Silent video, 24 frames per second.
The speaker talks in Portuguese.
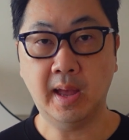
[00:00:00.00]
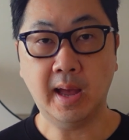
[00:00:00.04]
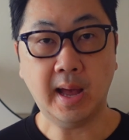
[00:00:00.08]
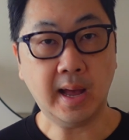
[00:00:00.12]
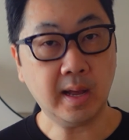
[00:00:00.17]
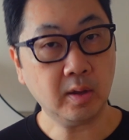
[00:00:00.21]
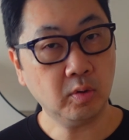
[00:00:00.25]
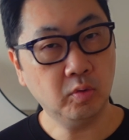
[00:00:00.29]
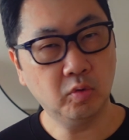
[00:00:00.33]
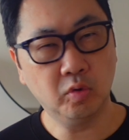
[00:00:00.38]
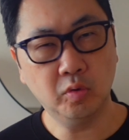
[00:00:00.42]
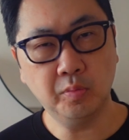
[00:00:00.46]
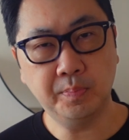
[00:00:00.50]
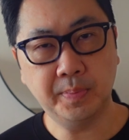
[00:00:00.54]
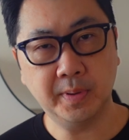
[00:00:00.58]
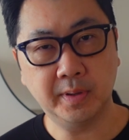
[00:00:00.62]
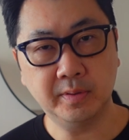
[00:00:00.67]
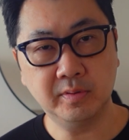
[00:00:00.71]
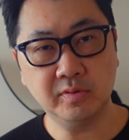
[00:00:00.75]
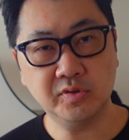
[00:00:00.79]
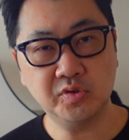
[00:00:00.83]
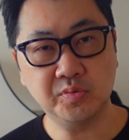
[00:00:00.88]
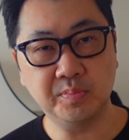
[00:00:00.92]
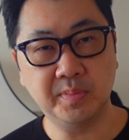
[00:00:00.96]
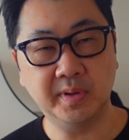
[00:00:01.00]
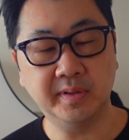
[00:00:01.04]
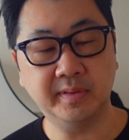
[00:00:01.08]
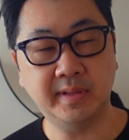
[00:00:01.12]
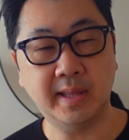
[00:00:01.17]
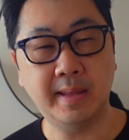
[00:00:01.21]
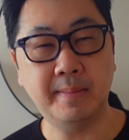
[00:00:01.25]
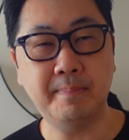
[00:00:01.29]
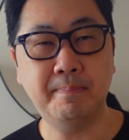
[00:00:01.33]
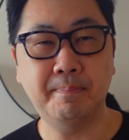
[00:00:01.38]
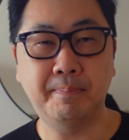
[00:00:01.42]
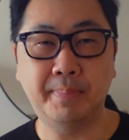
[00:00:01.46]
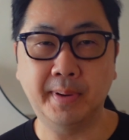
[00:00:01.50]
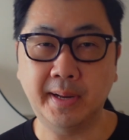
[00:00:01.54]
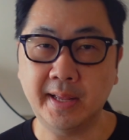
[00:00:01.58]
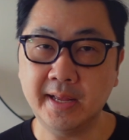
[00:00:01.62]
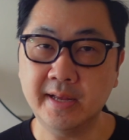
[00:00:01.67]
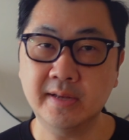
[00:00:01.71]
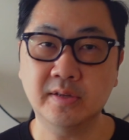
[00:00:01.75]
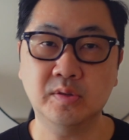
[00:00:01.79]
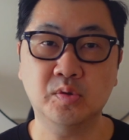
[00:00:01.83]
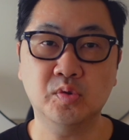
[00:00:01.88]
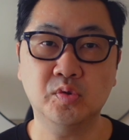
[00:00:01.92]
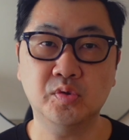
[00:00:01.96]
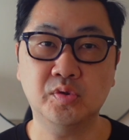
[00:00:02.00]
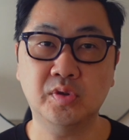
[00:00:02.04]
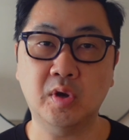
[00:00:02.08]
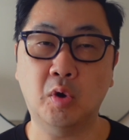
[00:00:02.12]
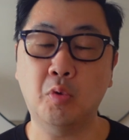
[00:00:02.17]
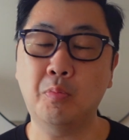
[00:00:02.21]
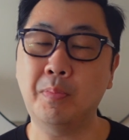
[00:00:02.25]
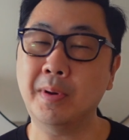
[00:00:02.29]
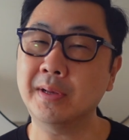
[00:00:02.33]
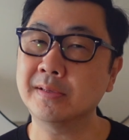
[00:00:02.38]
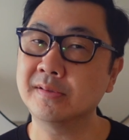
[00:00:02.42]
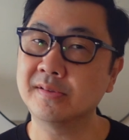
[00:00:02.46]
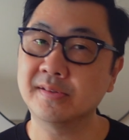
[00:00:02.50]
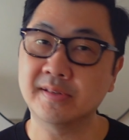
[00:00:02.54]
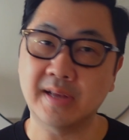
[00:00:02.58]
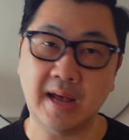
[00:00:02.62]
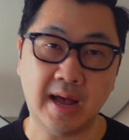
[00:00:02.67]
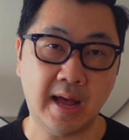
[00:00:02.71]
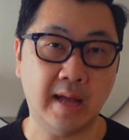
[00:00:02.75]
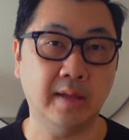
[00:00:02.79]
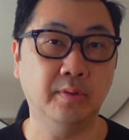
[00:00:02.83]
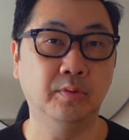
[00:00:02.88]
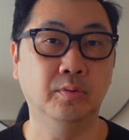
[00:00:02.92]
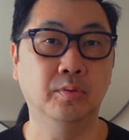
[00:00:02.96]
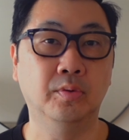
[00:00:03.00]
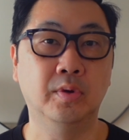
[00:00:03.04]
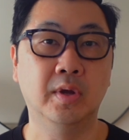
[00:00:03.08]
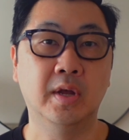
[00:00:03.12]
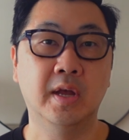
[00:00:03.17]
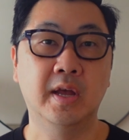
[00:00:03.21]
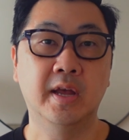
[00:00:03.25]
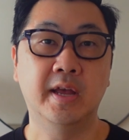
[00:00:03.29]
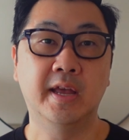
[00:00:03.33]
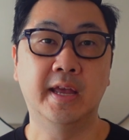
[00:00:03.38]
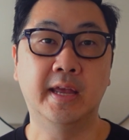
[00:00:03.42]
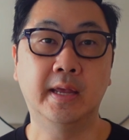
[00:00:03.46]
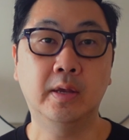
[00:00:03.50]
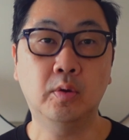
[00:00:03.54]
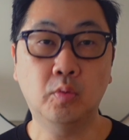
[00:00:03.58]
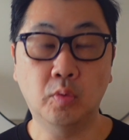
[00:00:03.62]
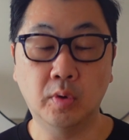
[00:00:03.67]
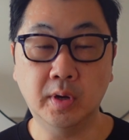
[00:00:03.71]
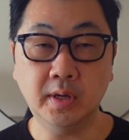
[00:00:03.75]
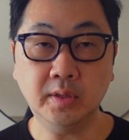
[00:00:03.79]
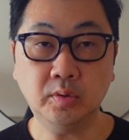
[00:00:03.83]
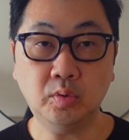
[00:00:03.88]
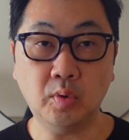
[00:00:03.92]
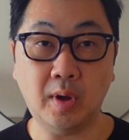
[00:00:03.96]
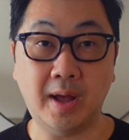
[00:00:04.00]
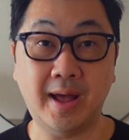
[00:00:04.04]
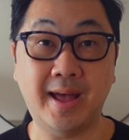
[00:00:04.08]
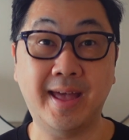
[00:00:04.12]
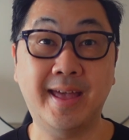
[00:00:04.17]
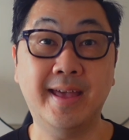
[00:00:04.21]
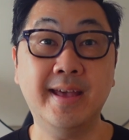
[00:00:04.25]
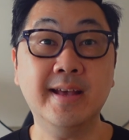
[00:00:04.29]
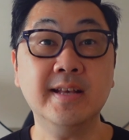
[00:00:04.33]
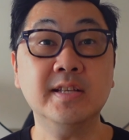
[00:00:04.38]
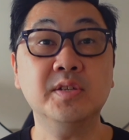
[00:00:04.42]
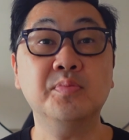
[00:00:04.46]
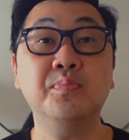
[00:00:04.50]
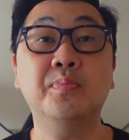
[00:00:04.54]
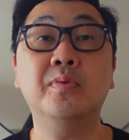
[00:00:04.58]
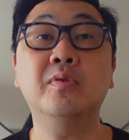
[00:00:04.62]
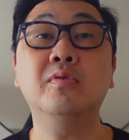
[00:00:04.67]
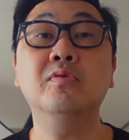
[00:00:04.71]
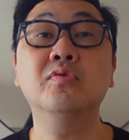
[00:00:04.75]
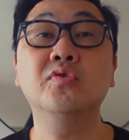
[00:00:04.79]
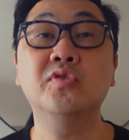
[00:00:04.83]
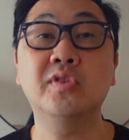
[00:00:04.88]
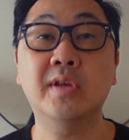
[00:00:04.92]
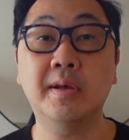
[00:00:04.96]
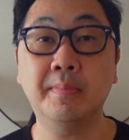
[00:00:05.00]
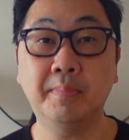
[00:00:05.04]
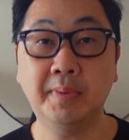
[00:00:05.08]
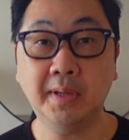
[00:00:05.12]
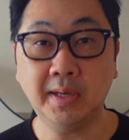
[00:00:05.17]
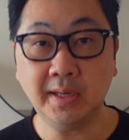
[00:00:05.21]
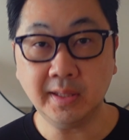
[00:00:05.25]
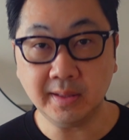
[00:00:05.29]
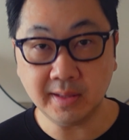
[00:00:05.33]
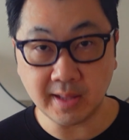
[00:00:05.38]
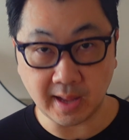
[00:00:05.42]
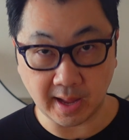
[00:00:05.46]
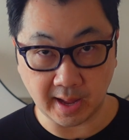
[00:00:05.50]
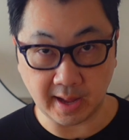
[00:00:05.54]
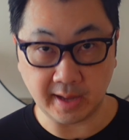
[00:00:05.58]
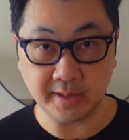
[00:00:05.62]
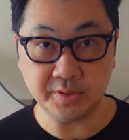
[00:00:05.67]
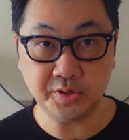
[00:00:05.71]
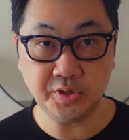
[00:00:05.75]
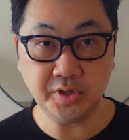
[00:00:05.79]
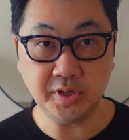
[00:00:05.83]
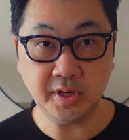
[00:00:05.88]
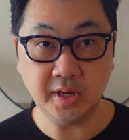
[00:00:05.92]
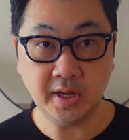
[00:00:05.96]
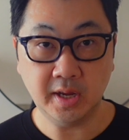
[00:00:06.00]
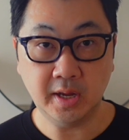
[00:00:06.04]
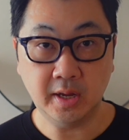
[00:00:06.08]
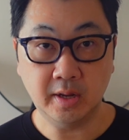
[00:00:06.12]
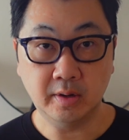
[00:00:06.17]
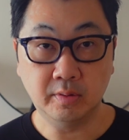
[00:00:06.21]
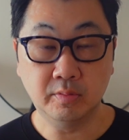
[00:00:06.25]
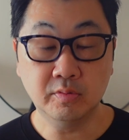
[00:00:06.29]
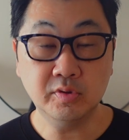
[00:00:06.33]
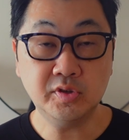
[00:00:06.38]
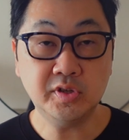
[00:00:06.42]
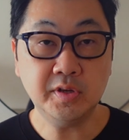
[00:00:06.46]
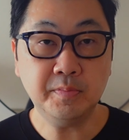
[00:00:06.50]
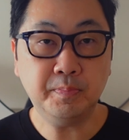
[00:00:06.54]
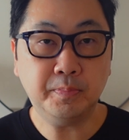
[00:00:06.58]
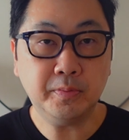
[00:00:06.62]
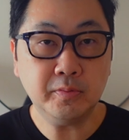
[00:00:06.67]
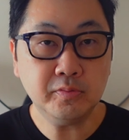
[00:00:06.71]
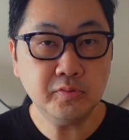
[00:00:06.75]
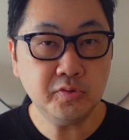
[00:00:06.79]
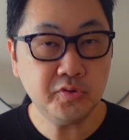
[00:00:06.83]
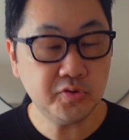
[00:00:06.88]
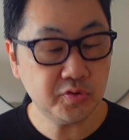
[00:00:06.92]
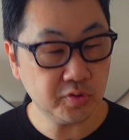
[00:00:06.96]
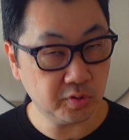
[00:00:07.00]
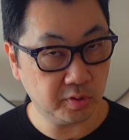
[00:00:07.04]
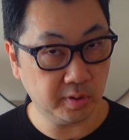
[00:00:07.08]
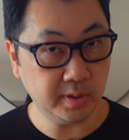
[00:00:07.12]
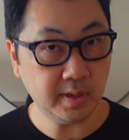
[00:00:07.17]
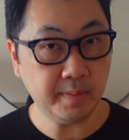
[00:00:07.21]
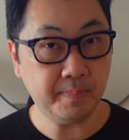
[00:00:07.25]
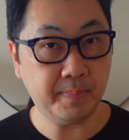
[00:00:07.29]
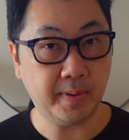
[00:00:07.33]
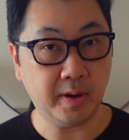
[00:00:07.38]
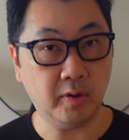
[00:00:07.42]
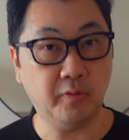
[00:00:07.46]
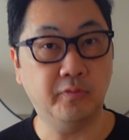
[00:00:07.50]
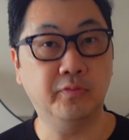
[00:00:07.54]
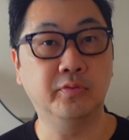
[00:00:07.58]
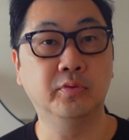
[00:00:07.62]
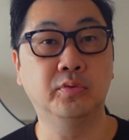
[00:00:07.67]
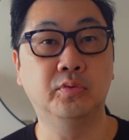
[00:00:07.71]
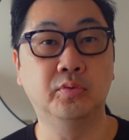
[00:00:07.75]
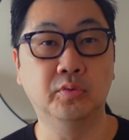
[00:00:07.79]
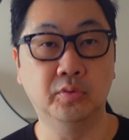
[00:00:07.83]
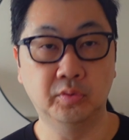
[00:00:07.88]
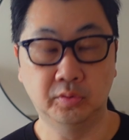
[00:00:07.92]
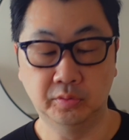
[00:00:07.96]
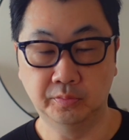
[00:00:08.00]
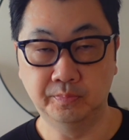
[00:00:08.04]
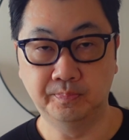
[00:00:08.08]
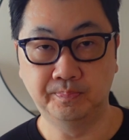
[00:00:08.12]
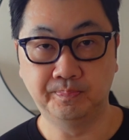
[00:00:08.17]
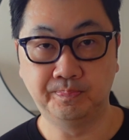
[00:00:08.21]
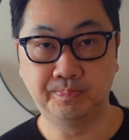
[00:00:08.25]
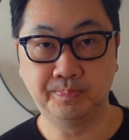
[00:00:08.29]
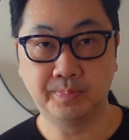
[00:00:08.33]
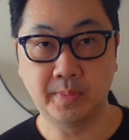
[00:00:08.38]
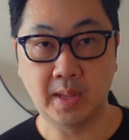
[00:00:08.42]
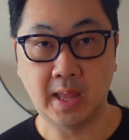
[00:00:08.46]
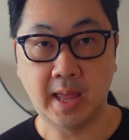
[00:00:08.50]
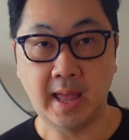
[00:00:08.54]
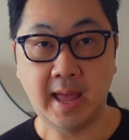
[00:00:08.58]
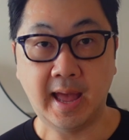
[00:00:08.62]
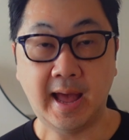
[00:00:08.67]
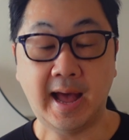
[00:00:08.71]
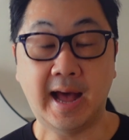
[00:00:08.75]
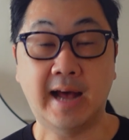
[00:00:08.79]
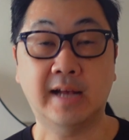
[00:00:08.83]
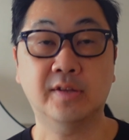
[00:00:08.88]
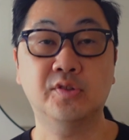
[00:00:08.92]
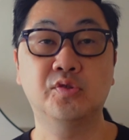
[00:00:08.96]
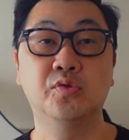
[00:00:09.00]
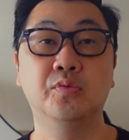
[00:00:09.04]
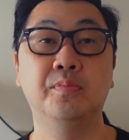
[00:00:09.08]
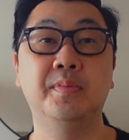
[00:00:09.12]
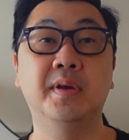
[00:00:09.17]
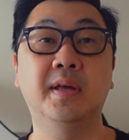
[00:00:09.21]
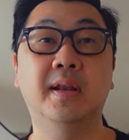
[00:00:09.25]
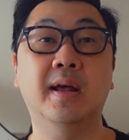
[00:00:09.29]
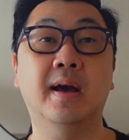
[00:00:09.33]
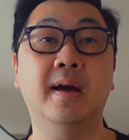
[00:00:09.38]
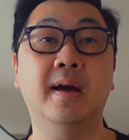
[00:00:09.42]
A culpa nos mantém presos ao passado enquanto a responsabilidade nos impulsiona para o futuro. Assumir